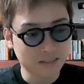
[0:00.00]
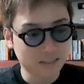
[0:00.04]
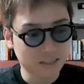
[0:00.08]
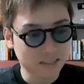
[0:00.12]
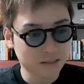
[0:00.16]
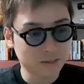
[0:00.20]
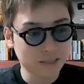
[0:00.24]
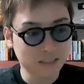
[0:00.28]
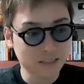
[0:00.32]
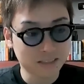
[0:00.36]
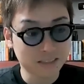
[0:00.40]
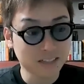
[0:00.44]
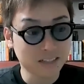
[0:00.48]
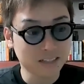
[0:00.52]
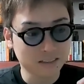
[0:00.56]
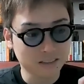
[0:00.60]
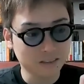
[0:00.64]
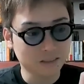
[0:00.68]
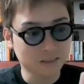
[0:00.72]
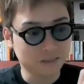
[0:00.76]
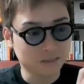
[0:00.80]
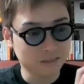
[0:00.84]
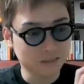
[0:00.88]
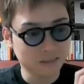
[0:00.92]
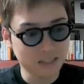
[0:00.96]
のが一番ちっちゃいんで
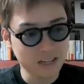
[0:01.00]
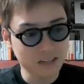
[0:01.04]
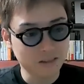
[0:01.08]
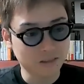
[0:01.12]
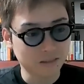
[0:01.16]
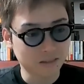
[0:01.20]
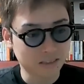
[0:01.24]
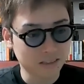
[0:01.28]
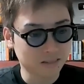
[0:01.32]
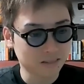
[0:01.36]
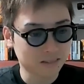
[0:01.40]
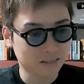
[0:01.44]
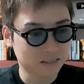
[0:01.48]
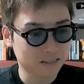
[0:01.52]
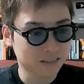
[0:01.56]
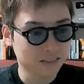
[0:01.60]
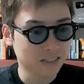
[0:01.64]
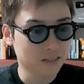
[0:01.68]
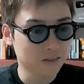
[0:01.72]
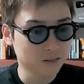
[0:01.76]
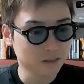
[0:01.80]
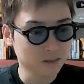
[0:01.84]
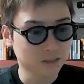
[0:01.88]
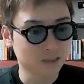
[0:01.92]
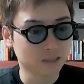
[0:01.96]
すけど、この月光っていうのを
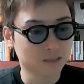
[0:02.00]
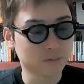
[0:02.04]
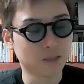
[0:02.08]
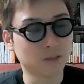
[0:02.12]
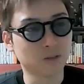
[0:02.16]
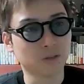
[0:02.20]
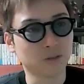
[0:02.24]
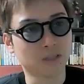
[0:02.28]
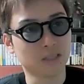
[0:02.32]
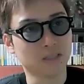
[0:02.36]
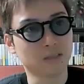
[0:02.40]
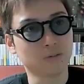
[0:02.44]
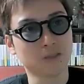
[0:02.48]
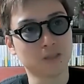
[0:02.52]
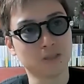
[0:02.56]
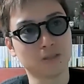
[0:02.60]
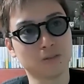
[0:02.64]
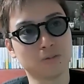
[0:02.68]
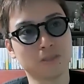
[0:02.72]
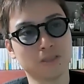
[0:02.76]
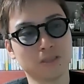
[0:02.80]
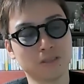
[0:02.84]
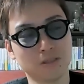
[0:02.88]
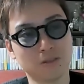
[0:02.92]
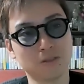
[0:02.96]
使うとスマホとかでも
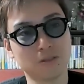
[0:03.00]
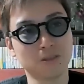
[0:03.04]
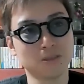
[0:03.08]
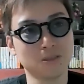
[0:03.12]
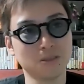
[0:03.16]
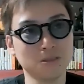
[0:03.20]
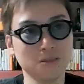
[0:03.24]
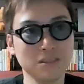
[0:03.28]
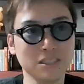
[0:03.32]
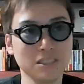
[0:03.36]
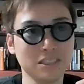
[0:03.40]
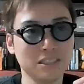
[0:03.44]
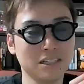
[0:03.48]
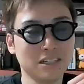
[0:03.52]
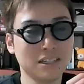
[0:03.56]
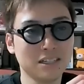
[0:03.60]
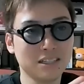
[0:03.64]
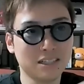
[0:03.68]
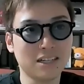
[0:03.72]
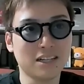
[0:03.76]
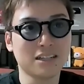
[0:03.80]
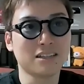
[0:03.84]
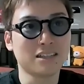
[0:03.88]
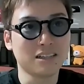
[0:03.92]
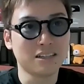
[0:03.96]
十分に動くように
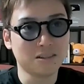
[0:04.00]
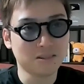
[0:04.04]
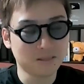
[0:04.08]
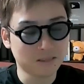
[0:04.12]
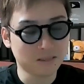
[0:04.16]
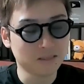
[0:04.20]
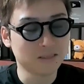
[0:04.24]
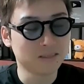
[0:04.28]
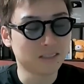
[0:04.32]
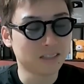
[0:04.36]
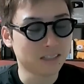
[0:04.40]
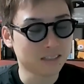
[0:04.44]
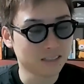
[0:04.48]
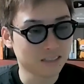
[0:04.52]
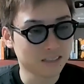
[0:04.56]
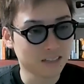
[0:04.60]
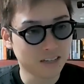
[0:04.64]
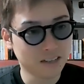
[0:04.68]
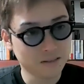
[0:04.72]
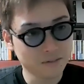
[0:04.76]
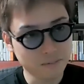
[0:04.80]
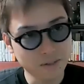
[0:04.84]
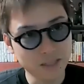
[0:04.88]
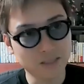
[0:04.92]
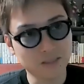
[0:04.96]
なっているという感じ
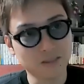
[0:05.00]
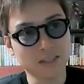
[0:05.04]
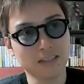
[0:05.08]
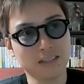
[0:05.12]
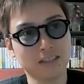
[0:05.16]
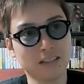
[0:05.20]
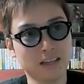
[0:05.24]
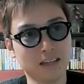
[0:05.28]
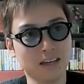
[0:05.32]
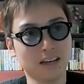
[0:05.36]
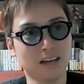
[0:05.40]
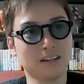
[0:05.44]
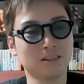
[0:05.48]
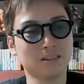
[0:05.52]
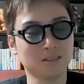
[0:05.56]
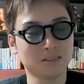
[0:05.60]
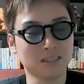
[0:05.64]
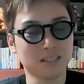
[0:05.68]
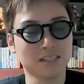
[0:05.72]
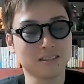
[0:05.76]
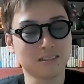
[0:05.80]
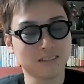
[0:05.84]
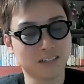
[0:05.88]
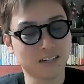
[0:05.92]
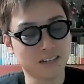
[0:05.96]
で。そうやって、
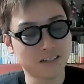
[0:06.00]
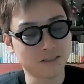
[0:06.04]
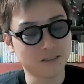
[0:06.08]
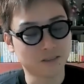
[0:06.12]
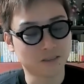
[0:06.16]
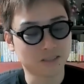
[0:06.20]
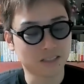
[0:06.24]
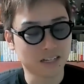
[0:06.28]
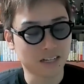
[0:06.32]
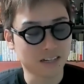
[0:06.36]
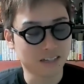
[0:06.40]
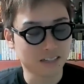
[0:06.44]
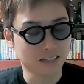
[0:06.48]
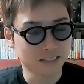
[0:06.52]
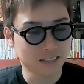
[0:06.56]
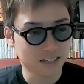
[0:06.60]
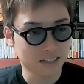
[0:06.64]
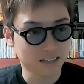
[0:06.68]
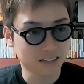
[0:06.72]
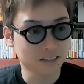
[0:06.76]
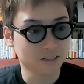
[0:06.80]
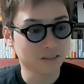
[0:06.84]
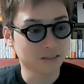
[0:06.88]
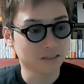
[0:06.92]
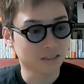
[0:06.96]
サイズが4つ展開
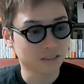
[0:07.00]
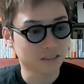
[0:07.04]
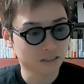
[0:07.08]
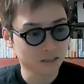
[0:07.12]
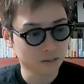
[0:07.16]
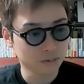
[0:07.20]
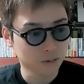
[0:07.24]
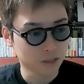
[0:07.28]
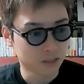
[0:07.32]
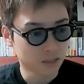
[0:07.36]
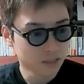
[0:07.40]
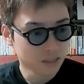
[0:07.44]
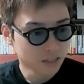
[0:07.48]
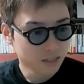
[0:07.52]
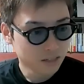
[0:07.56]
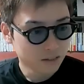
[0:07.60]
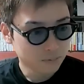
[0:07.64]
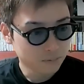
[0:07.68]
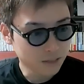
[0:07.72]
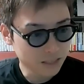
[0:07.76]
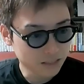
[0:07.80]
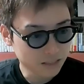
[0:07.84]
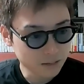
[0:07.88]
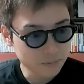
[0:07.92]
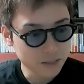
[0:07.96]
されているんですけども、
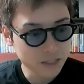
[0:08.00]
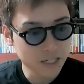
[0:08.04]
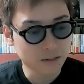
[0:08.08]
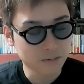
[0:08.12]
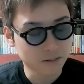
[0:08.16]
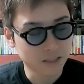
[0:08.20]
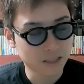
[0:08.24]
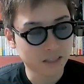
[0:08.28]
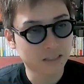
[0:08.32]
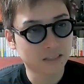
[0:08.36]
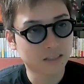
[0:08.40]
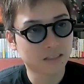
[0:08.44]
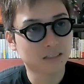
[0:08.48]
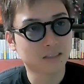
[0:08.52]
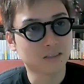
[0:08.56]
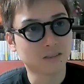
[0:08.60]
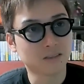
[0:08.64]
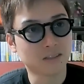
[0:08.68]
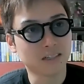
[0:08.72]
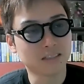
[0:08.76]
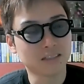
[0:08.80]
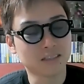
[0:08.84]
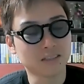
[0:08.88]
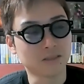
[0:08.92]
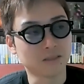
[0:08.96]
Geminiもね、
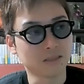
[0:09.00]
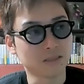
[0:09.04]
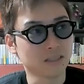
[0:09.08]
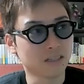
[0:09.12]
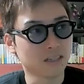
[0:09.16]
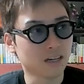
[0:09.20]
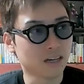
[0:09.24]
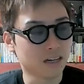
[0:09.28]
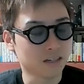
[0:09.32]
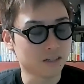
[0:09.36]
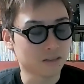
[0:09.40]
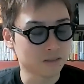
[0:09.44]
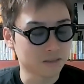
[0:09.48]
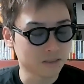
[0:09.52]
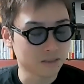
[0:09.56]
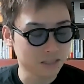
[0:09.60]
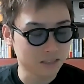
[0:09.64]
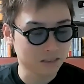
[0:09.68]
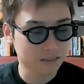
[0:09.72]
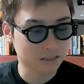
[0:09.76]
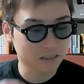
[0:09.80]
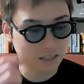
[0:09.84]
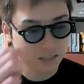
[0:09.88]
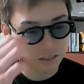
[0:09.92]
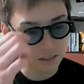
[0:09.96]
同じように、
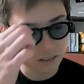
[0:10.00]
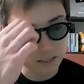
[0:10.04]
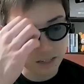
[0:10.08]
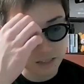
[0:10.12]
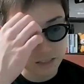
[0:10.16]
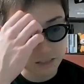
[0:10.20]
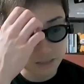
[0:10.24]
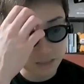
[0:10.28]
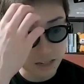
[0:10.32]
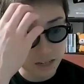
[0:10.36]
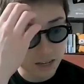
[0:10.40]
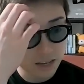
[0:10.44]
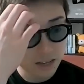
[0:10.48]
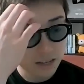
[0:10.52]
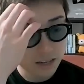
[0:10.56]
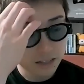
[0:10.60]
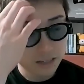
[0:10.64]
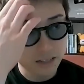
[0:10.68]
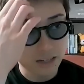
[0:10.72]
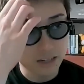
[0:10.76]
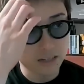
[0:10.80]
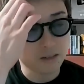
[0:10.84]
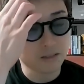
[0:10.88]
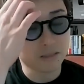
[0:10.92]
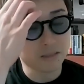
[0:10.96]
いくつかのサイズで
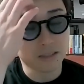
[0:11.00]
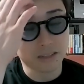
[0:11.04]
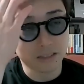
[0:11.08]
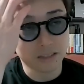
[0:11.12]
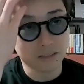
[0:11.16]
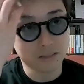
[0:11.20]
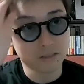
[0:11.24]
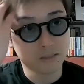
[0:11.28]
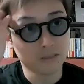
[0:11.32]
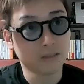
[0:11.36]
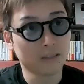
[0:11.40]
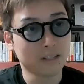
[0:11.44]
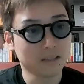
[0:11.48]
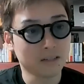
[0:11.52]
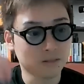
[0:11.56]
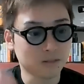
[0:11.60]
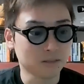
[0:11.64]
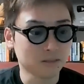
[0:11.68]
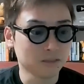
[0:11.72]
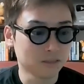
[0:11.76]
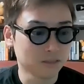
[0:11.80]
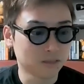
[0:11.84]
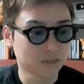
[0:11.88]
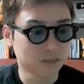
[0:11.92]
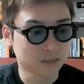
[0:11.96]
提供される予定
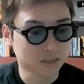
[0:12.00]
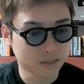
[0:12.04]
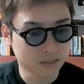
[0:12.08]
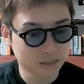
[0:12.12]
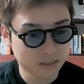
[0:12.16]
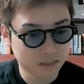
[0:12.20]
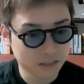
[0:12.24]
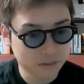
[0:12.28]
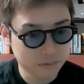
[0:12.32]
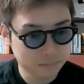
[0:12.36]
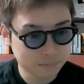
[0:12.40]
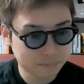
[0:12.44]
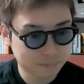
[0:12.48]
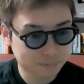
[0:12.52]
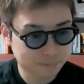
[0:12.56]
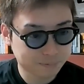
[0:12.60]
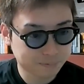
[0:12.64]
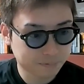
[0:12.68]
ということですね。